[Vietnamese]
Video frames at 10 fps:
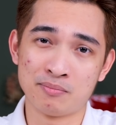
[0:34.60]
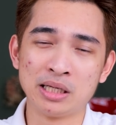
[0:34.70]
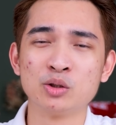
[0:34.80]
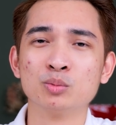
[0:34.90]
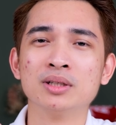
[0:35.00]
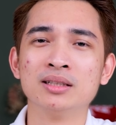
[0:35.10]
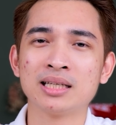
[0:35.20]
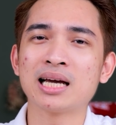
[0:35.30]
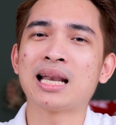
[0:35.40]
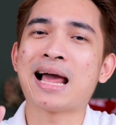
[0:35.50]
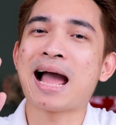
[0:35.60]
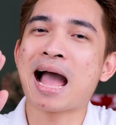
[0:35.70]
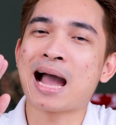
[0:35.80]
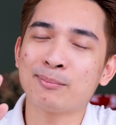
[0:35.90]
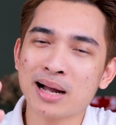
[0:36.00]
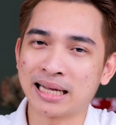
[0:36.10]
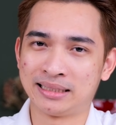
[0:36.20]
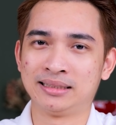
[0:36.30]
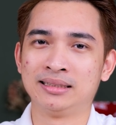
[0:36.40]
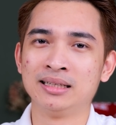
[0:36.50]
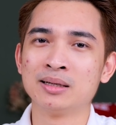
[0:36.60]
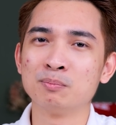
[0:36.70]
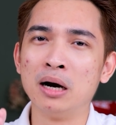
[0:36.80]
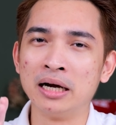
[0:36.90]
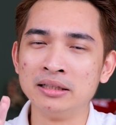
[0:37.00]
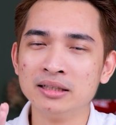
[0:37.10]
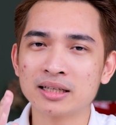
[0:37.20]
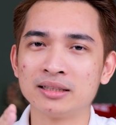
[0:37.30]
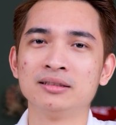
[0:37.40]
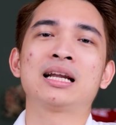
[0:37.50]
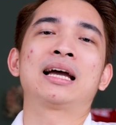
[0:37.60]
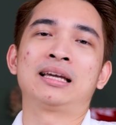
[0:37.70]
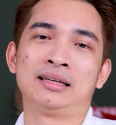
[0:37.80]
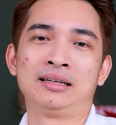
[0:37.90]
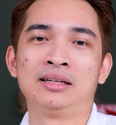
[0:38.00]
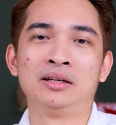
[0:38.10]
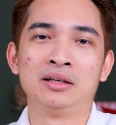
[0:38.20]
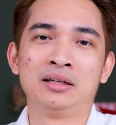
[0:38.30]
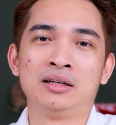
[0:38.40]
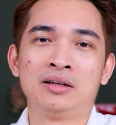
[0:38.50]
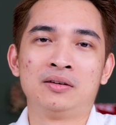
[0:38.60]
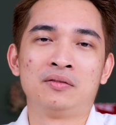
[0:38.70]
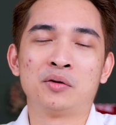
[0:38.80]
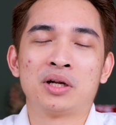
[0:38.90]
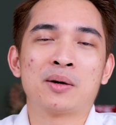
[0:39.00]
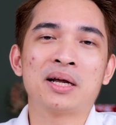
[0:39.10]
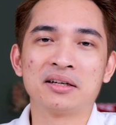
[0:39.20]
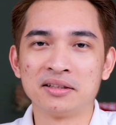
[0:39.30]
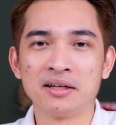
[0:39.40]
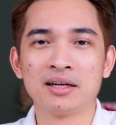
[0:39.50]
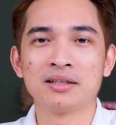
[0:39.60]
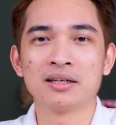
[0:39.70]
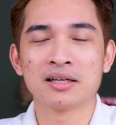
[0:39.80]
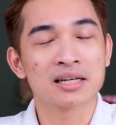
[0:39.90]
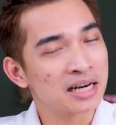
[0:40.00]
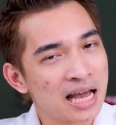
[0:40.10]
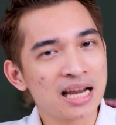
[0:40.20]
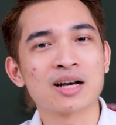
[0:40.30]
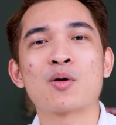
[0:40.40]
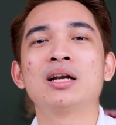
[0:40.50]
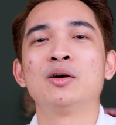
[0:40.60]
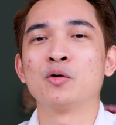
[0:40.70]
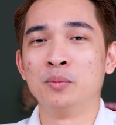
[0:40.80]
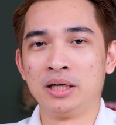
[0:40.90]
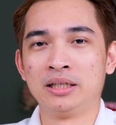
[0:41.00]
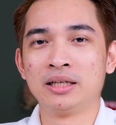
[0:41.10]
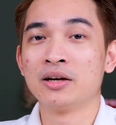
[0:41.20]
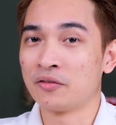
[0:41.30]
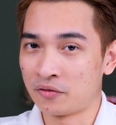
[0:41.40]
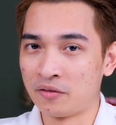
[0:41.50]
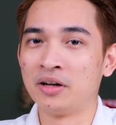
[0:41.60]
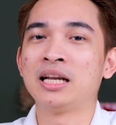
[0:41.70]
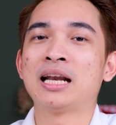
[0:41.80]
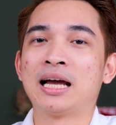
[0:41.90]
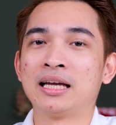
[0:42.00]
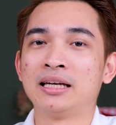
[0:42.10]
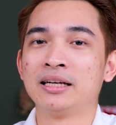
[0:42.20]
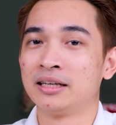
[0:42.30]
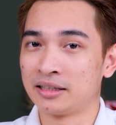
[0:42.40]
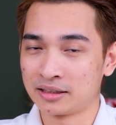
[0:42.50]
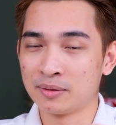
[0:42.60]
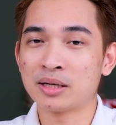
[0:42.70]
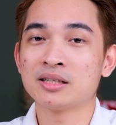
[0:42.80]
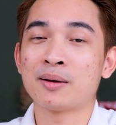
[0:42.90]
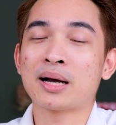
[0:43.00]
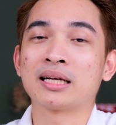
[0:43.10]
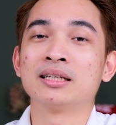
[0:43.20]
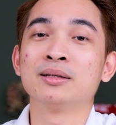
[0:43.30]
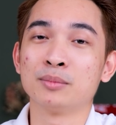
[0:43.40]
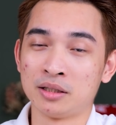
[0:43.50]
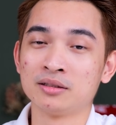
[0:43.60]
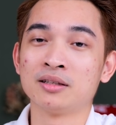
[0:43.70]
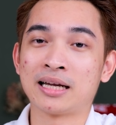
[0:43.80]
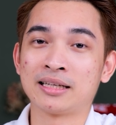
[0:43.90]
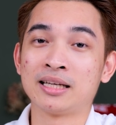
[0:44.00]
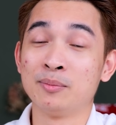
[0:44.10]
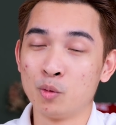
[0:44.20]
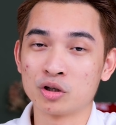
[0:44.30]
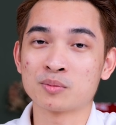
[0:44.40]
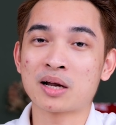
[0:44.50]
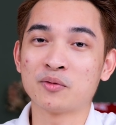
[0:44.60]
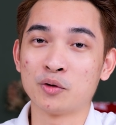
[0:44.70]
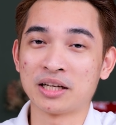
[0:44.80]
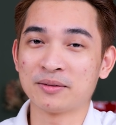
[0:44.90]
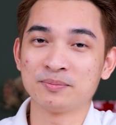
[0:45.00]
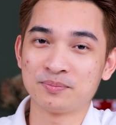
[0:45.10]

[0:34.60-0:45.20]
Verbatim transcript: mình dùng từ nhá là ám ảnh bởi những cái thứ này và không để các bạn đợi nữa đây là quan điểm của mình về vấn đề này đừng bao giờ ám ảnh bởi những thứ này khi mua smartphone nhé